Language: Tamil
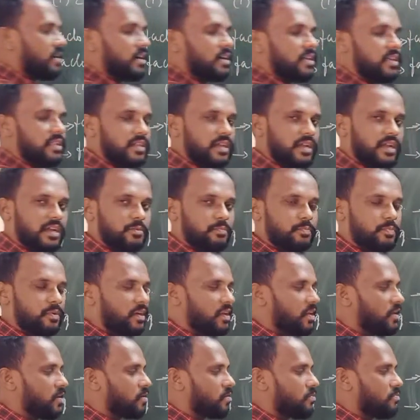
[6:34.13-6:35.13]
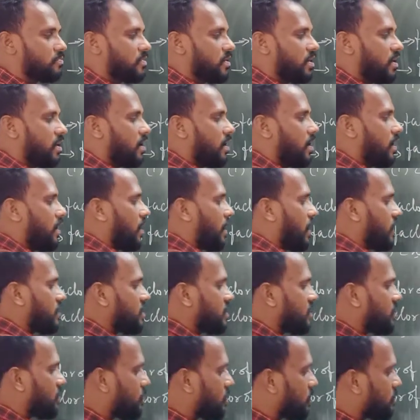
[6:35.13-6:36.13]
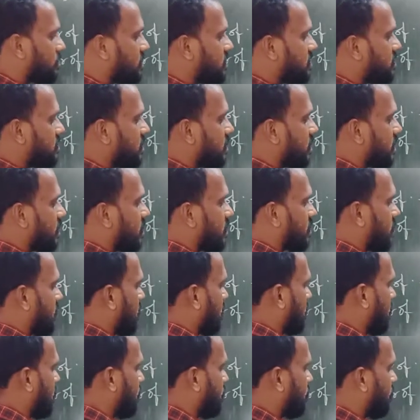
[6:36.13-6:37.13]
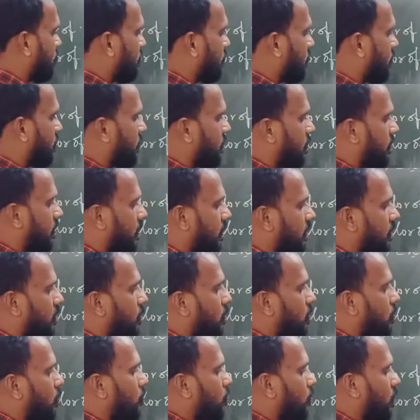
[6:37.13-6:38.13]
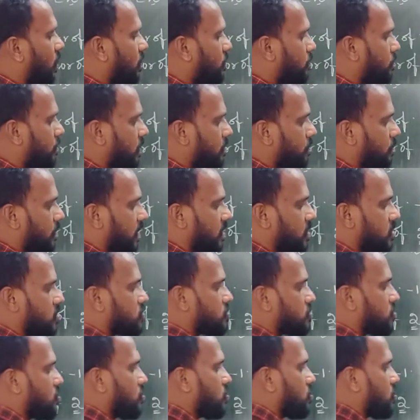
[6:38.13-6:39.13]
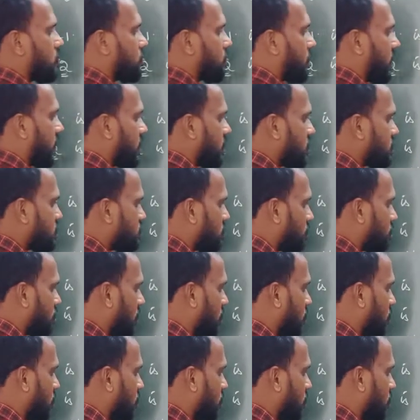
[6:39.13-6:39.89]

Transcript: இதை கட் பண்ணிடுவோம் அதுக்கப்புறம் மிச்சம் இருக்கிறது ஒன் பை மைனஸ் ஒன்றும் மைனஸ் ஒன் பை